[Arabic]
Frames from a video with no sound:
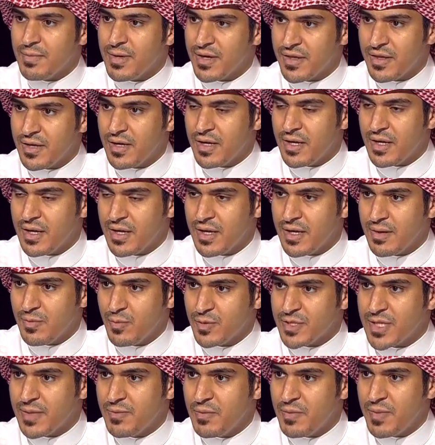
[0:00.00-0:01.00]
بعض
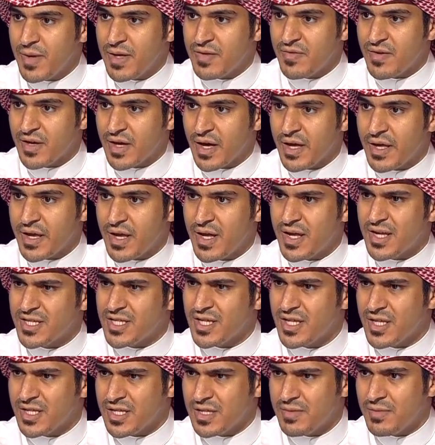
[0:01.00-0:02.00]
المسببات القرار
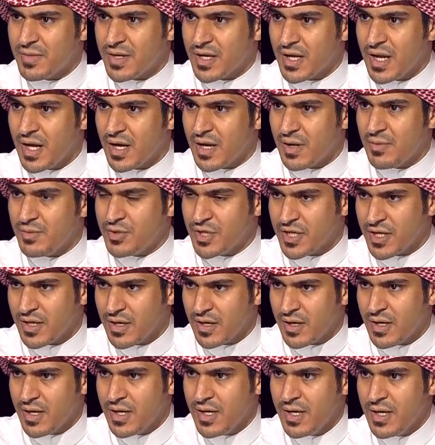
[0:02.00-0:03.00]
عشان يتم اغلاقه
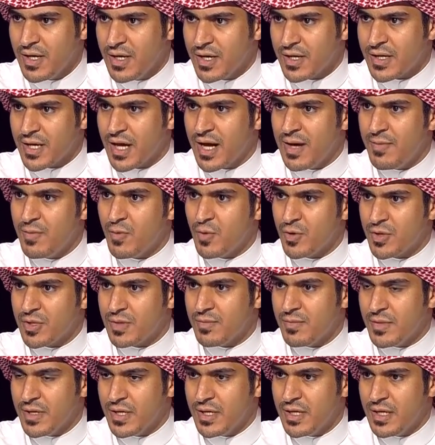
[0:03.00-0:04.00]
بشكل كامل
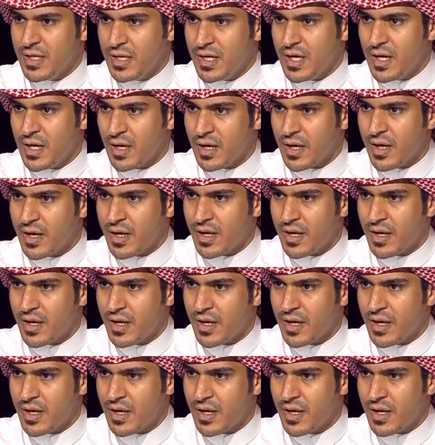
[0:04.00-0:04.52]
ويتم اعلان